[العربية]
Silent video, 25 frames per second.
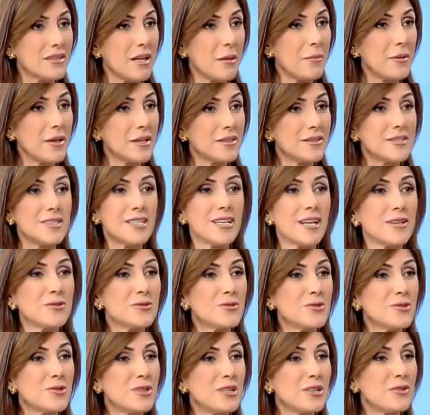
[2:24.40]
نباتي
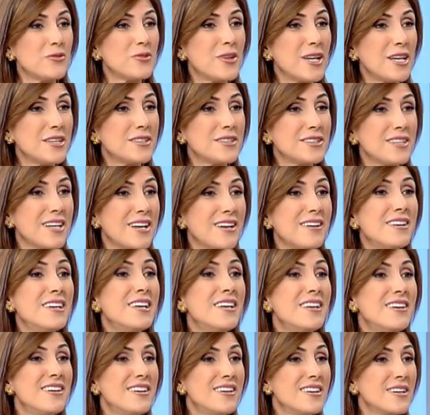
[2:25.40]
لنقول في عندنا
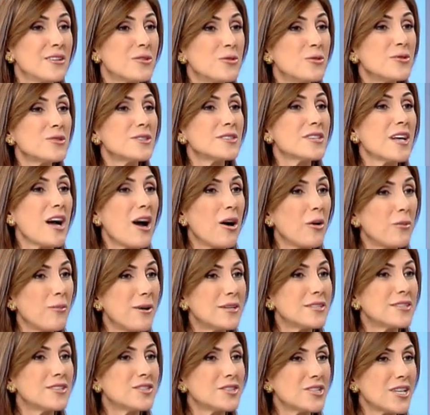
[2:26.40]
آه، كوسه او
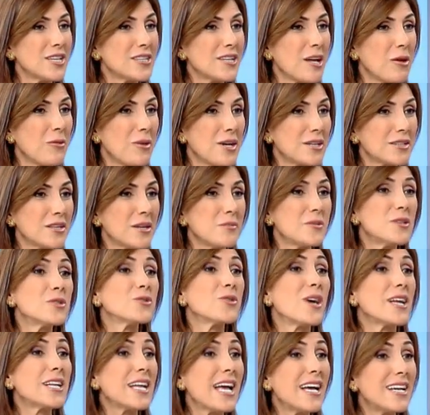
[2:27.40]
باذنجان او
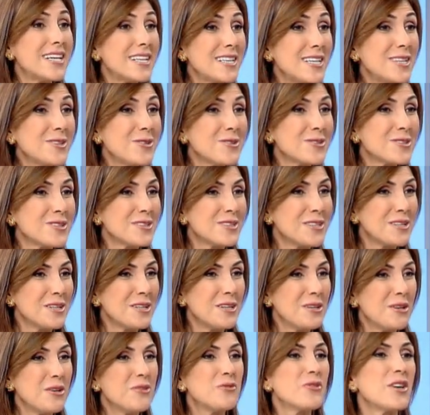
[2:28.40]
قرنبيط وانا اقليهم
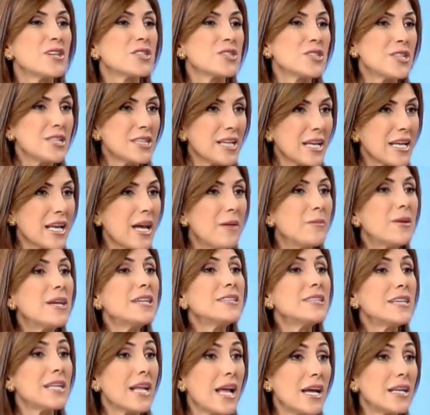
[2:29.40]
نعم فرجعنا
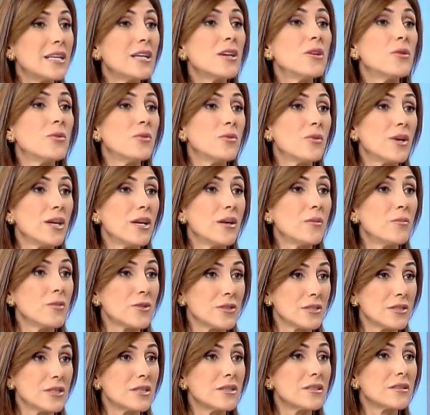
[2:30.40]
كمان القلي هو
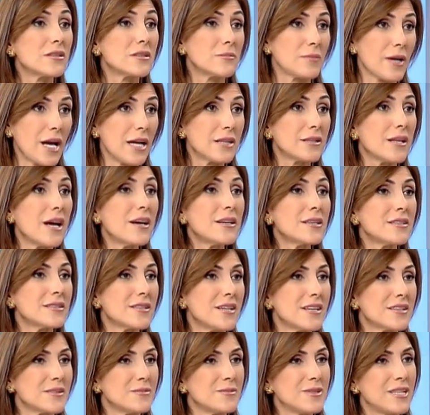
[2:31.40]
مضر أه. بعد
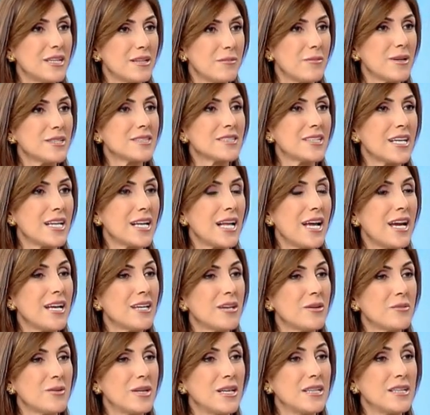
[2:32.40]
اكثر من المصدر
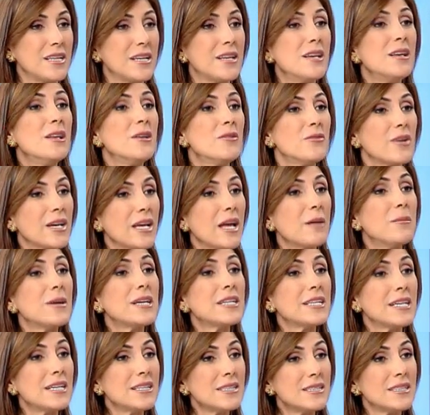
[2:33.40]
الحيواني نعم.
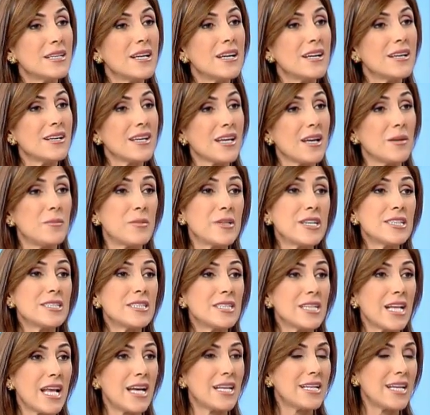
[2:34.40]
فكمان عندنا خبريه
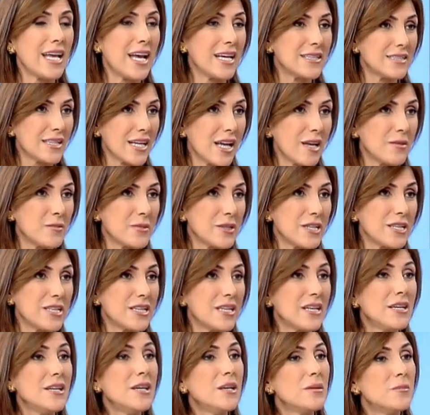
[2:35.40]
القلي هيدي
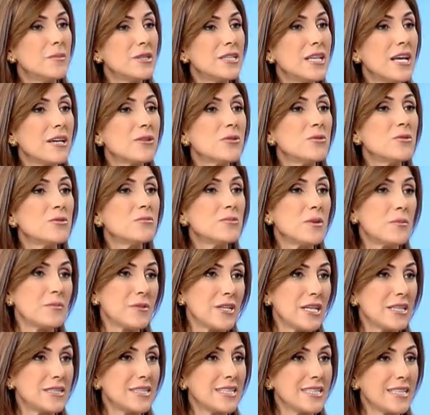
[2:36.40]
خبريه بدنا نكون
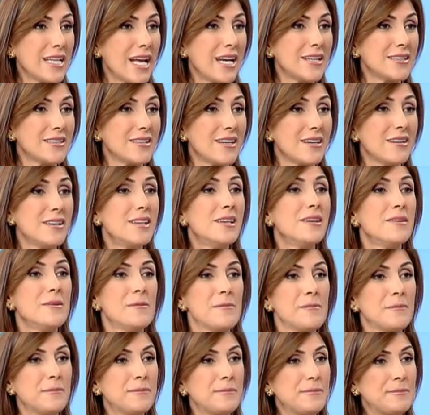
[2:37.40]
مبتعدين عنها نعم.
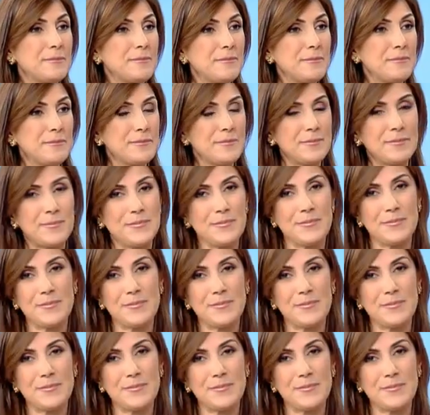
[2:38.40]
رح ناخذ اتصال